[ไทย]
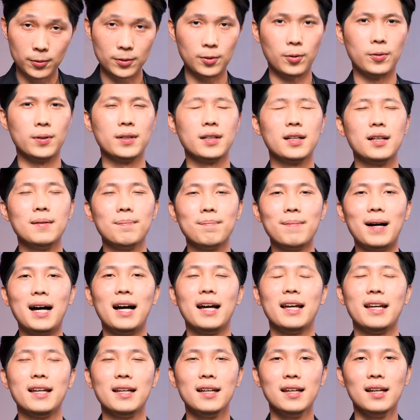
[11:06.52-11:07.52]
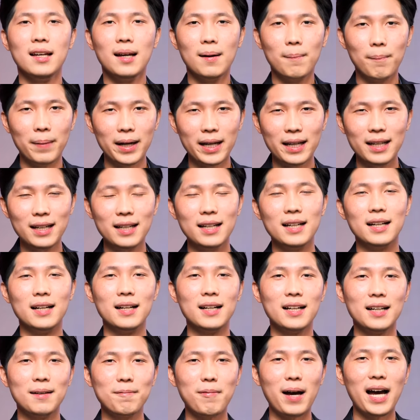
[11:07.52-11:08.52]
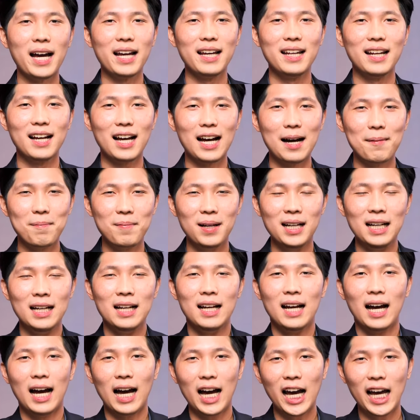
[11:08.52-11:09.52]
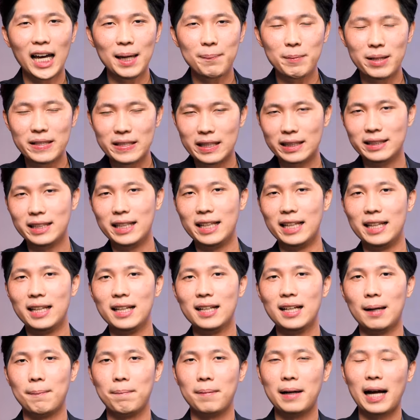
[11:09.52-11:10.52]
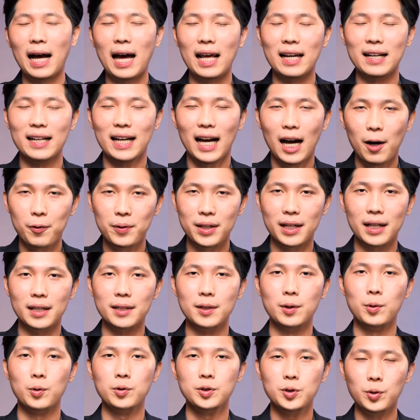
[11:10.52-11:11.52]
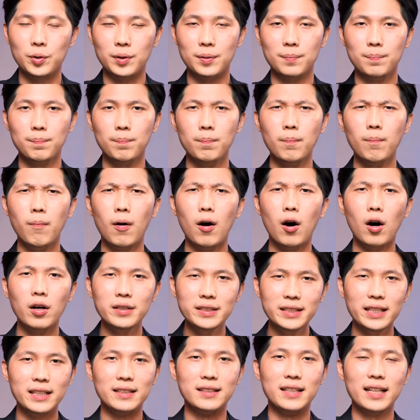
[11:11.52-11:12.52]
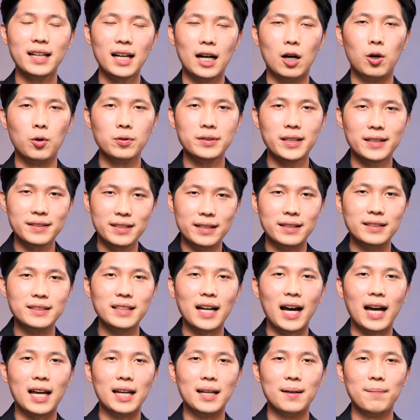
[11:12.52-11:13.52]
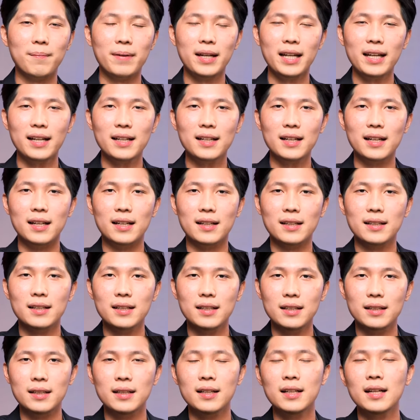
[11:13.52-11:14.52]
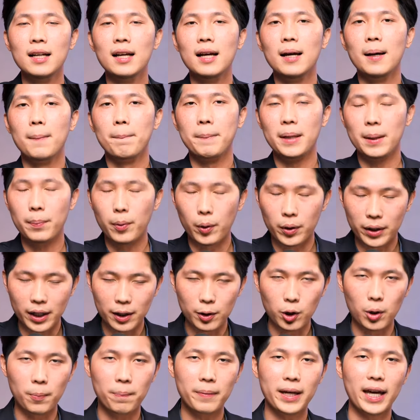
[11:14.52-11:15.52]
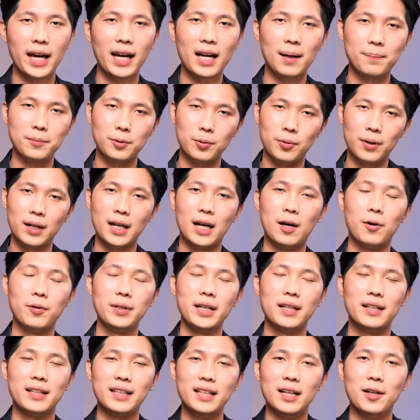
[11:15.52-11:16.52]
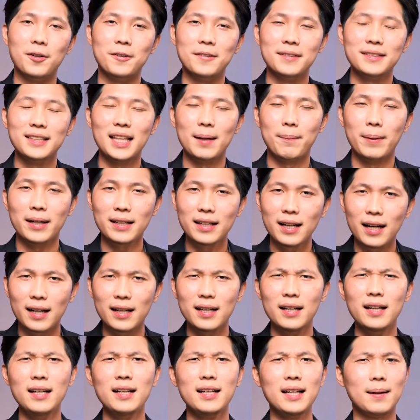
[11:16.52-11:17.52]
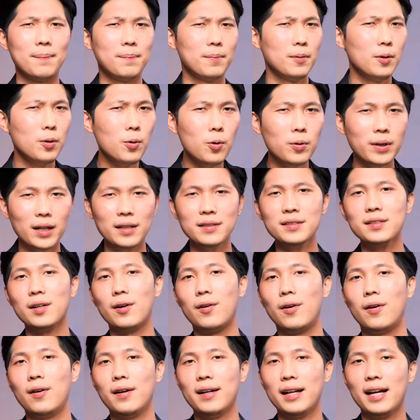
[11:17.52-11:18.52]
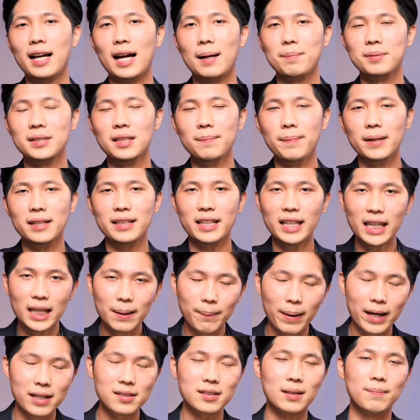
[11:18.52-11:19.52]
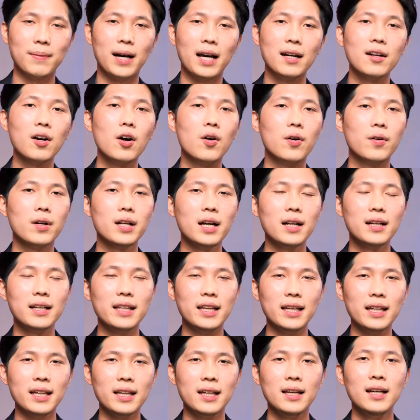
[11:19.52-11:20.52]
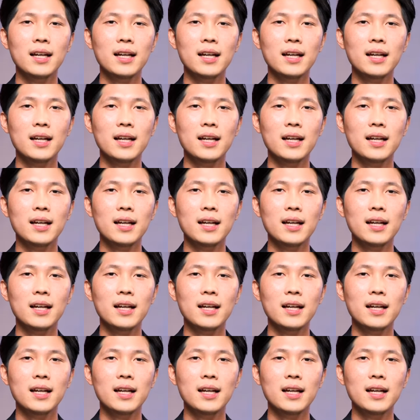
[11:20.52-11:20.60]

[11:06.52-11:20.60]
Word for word: งตนเกินไปไม่ให้เหลิงเกินไปนะครับให้มีสติกับการก้าวเดินทุกจุดเพราะสิ่งที่เขาตัดสินใจไม่ได้เกิดขึ้นมีผลกระทบแค่กับตัวเขาอย่างเดียวแต่มันเกิดขึ้นกับลูกทั้งสองนะครับซึ่งเป็นคีย์แมนสำคัญของเรื่องนี้